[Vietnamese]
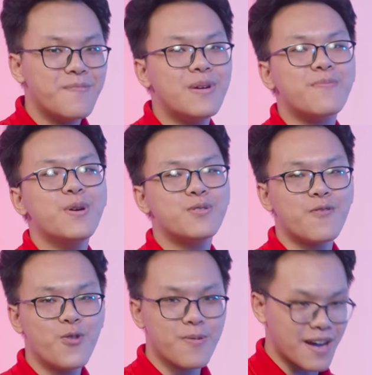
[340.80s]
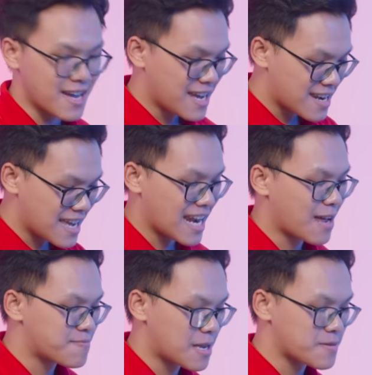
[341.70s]
mình build cho vui mà để
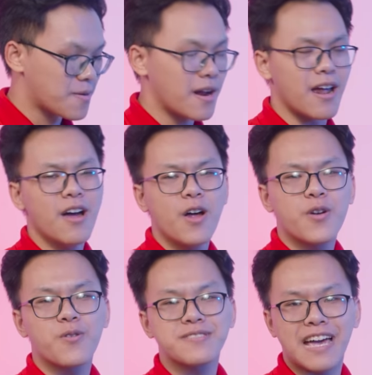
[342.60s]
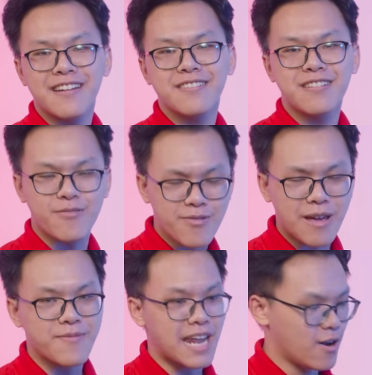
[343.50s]
lắp xem xem là nó sáng như nào, nó
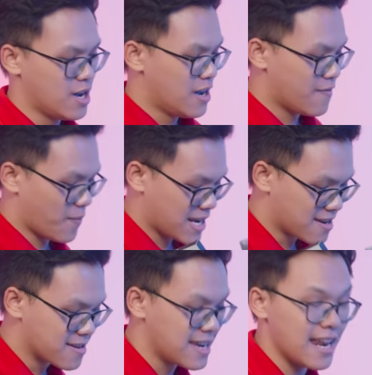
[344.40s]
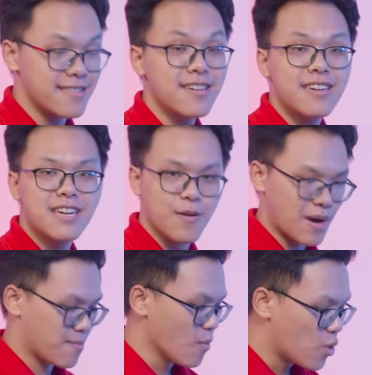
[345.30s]
đẹp như nào và mình cực kỳ là thích khi
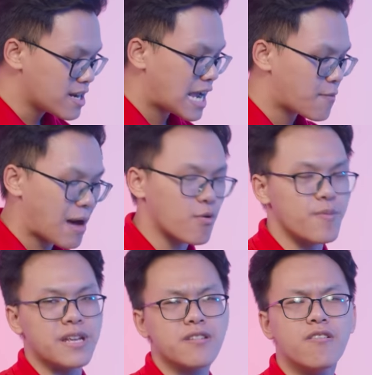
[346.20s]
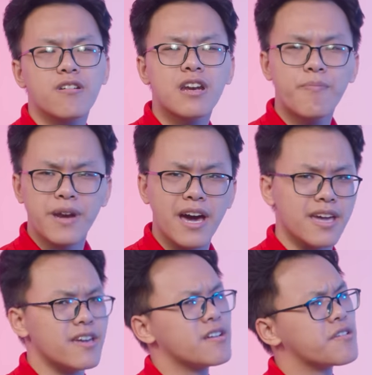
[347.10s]
mà bốn khe RAM của mình được lấp
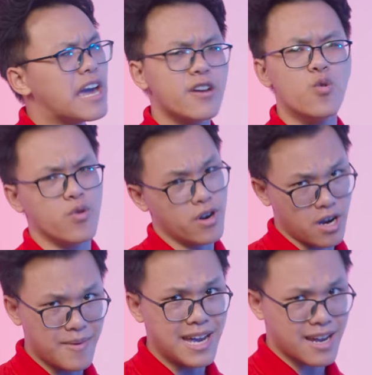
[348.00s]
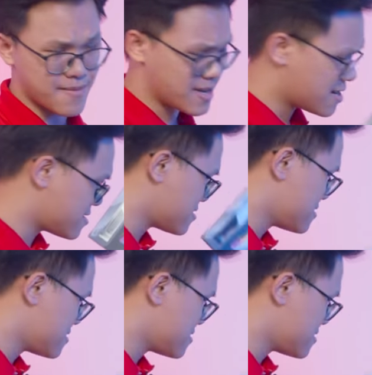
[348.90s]
đầy đầy đủ RGB anh em nhá.